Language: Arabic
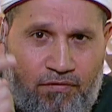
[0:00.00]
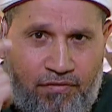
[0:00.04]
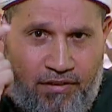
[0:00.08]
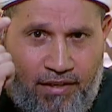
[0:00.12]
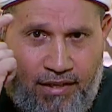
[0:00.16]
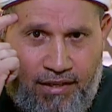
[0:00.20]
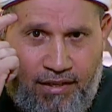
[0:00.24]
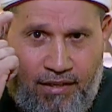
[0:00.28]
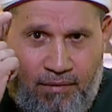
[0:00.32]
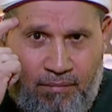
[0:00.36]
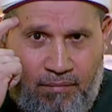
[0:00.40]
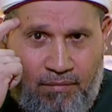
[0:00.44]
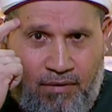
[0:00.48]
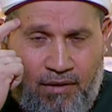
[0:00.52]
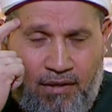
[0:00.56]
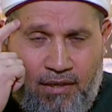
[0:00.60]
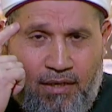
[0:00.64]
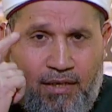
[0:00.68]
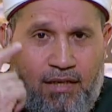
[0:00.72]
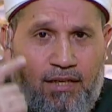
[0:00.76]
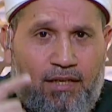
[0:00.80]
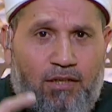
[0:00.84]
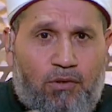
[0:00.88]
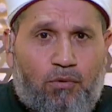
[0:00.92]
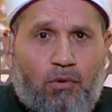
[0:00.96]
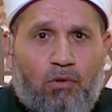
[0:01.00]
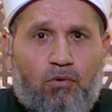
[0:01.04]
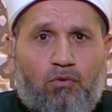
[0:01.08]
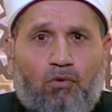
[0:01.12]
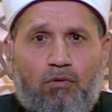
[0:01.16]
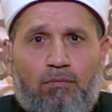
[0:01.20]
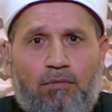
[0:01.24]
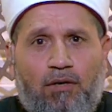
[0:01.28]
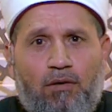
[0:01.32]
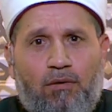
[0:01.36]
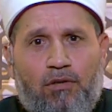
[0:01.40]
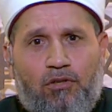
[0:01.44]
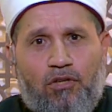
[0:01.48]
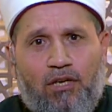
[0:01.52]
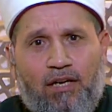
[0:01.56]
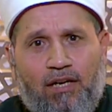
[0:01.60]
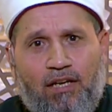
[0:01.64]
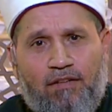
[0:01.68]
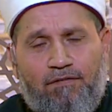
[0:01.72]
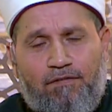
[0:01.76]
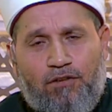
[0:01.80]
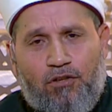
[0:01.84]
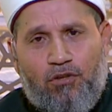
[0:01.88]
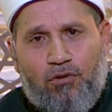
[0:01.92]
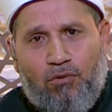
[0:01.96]
فاهم ان هو طول ما هو
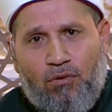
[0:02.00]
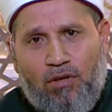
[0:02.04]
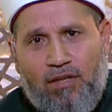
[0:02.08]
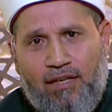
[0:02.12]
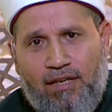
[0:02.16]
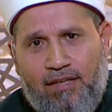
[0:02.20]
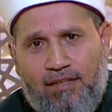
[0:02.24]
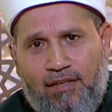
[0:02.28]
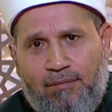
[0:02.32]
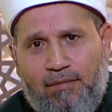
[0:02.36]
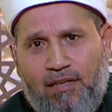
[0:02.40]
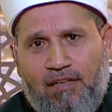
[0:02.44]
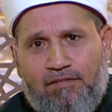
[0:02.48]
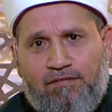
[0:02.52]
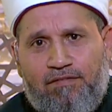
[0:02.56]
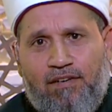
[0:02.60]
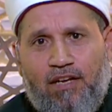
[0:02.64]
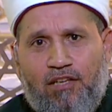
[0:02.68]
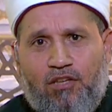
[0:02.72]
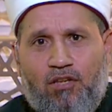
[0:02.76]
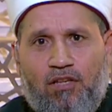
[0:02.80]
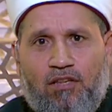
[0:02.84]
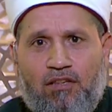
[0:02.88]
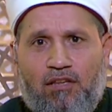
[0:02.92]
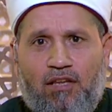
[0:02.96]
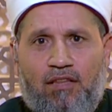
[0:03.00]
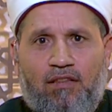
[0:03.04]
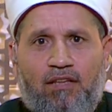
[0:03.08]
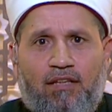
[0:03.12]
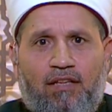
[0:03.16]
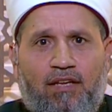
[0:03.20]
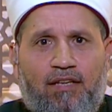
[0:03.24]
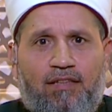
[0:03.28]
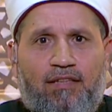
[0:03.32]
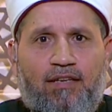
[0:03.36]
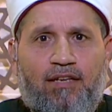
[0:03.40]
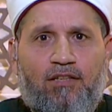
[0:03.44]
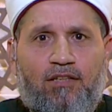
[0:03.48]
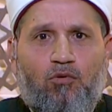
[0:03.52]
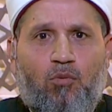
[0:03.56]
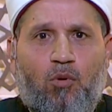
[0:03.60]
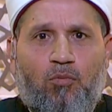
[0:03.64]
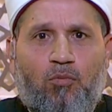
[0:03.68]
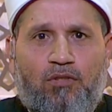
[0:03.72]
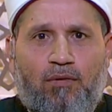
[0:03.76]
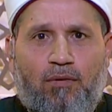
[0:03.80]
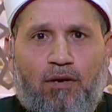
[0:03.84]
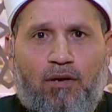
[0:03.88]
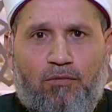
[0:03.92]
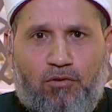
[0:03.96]
شغال في الشغلانه دي ما ينفعش يصلي لان هدومه
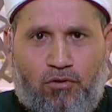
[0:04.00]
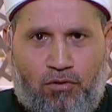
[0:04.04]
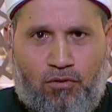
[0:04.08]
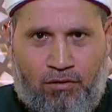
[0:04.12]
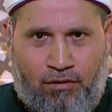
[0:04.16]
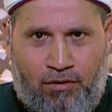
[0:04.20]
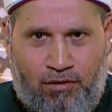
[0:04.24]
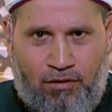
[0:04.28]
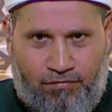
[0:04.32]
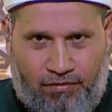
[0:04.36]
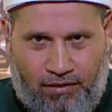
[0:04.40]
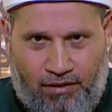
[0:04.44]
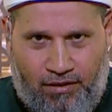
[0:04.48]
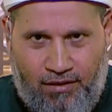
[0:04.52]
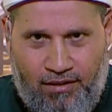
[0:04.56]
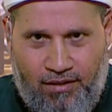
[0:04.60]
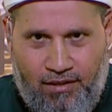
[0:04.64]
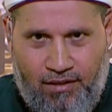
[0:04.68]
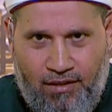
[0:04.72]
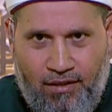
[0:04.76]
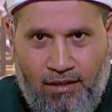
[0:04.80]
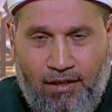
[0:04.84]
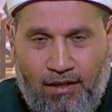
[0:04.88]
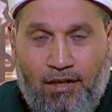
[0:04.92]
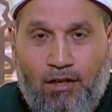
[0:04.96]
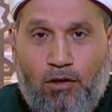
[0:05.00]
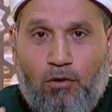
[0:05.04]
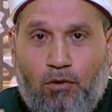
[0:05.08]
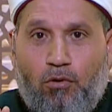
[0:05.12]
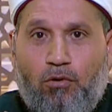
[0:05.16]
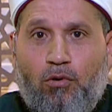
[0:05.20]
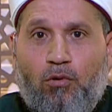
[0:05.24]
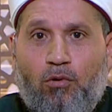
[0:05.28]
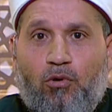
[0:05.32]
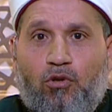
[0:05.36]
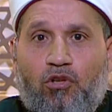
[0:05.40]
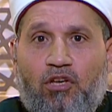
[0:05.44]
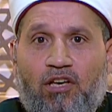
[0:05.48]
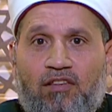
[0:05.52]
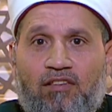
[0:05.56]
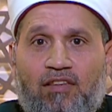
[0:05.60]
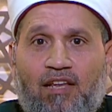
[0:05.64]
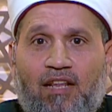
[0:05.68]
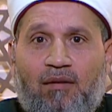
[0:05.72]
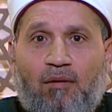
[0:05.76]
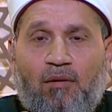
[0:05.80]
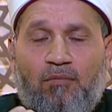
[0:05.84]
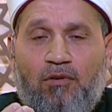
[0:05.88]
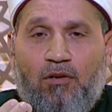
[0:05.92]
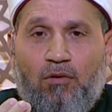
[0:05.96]
بتبقى مش نظيفه قولي له الشيخ
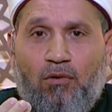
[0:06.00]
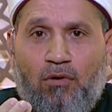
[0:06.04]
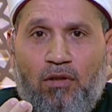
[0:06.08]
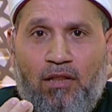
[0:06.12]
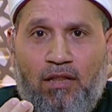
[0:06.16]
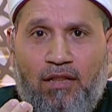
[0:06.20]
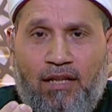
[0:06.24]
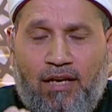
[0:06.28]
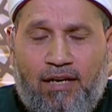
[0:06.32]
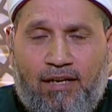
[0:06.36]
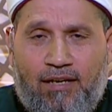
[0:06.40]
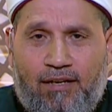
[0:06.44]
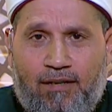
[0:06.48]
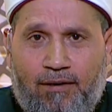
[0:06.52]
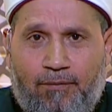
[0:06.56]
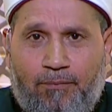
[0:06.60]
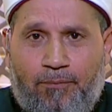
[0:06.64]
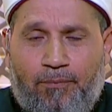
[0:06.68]
سلامه بيقول لك لا يا شيخ